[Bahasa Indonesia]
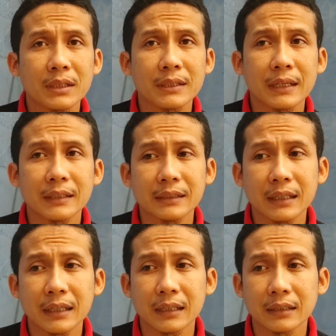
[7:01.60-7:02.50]

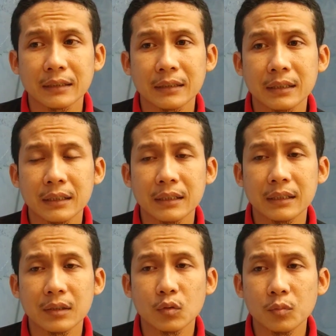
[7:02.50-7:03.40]
misalnya
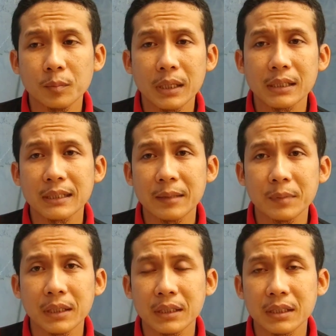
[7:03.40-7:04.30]
diumbar
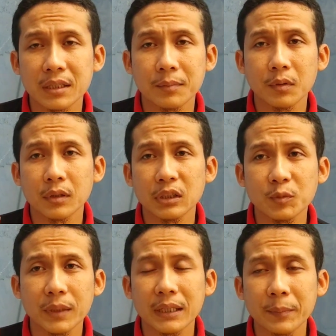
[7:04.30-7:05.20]
sambil dijemur
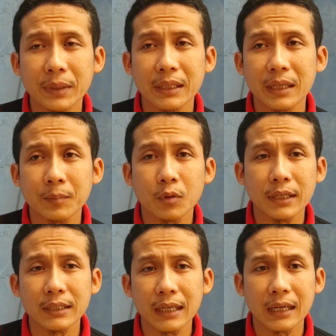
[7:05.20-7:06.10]
itu bagaimana
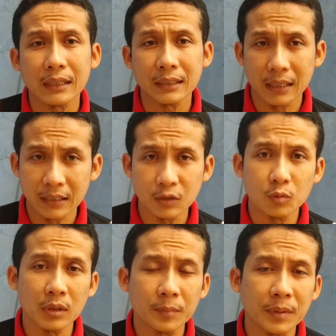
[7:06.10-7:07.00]
boleh nggak nah
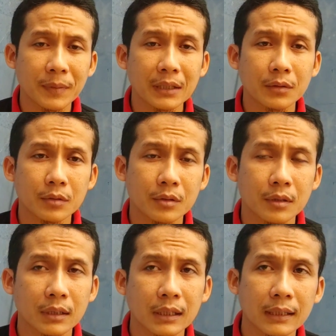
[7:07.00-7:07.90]
itu lebih
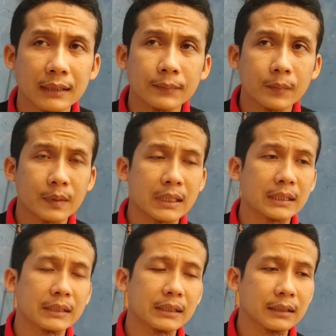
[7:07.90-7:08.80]
bagus ya
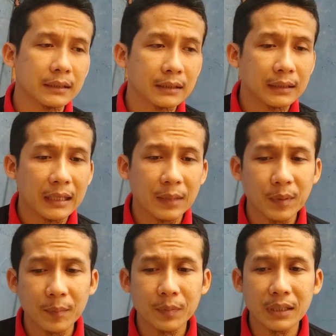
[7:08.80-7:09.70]
jadi
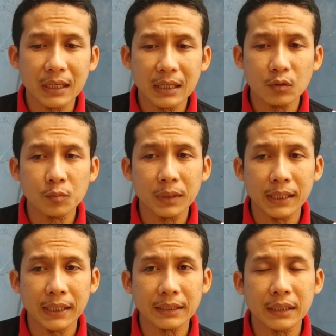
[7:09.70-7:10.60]
apabila
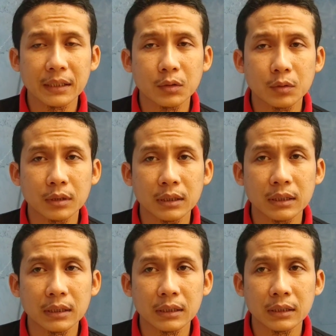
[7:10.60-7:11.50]
umbarannya itu
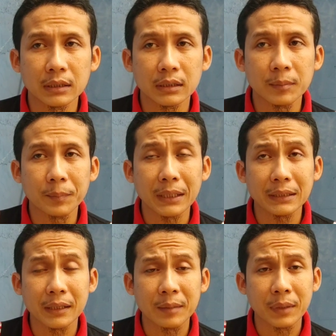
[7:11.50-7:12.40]
di
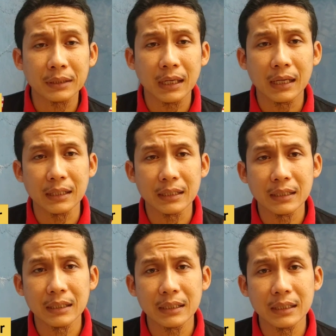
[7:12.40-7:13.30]
tempat terik
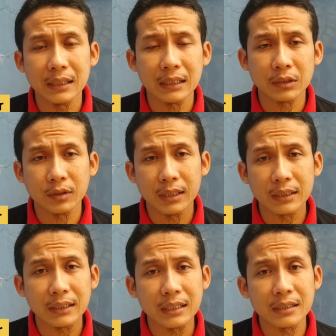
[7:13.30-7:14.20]
matahari ya atau yang
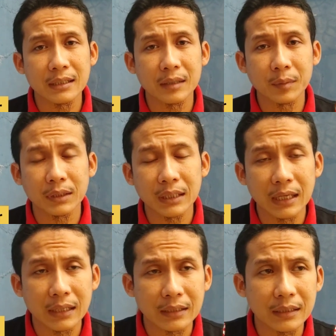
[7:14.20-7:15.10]
kena sinar
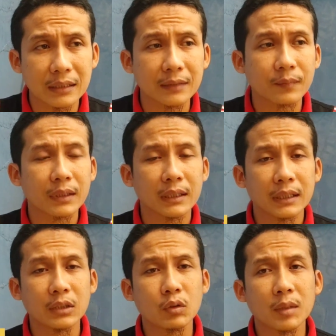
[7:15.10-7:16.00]
matahari
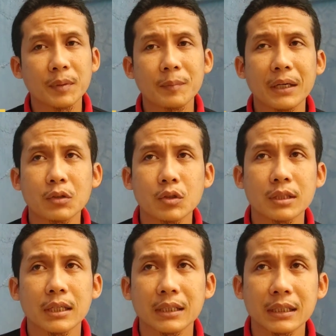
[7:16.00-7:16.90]
itu lebih
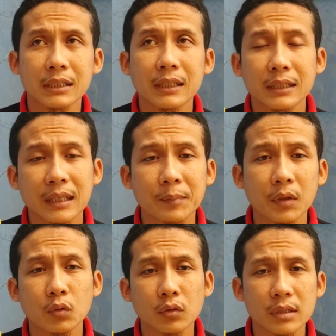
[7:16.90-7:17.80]
bagus jadi kita nggak
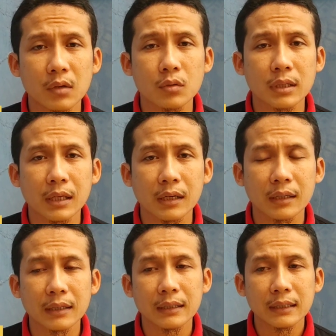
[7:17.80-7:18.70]
perlu ngusir-usir
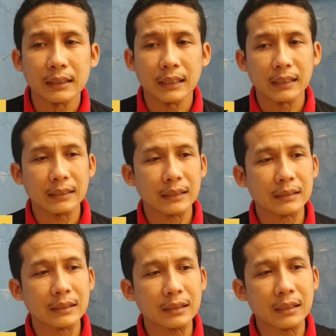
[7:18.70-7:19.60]
karena
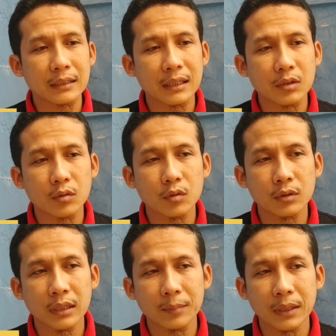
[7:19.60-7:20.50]
ketika dia
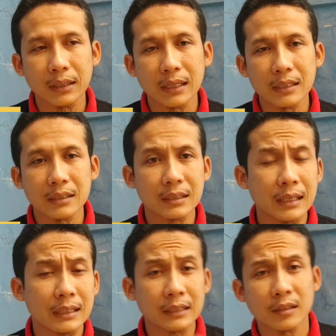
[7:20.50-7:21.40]
suhunya panas
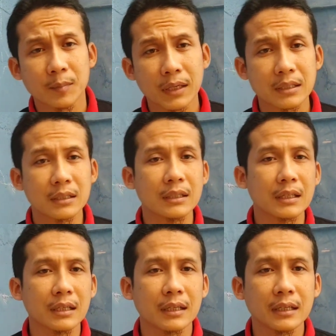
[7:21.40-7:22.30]
dia akan terbang
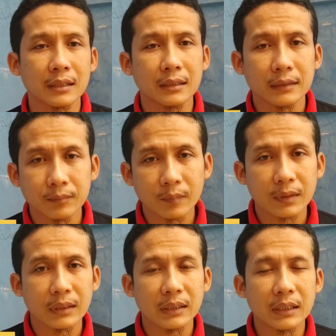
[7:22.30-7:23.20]
sendiri ya
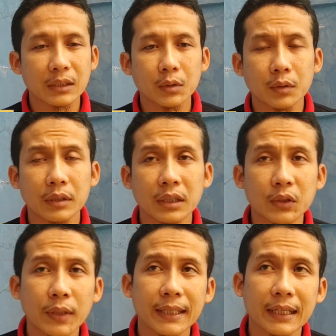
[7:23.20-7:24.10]
itu
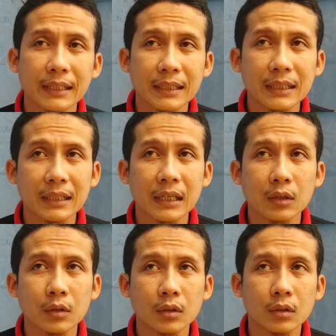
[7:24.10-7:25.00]
itu enaknya
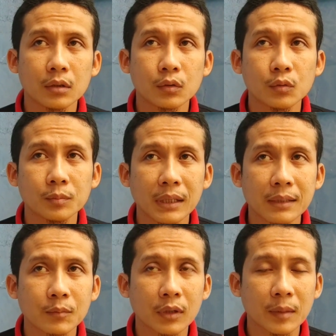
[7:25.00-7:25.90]
kalau
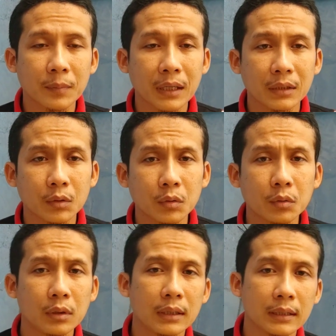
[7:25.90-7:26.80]
ngumbar murai
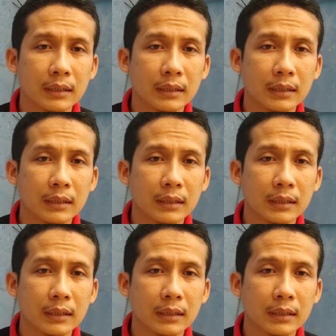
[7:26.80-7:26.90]
batu